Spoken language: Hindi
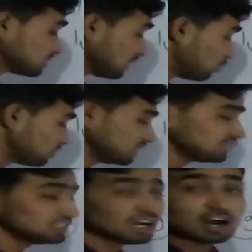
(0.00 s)
की साउंड
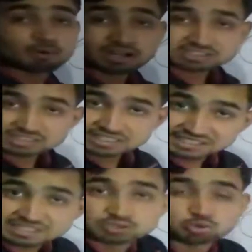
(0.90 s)
यानी कि आवाज़
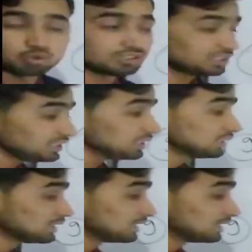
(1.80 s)
क्रिएट होगी ठीक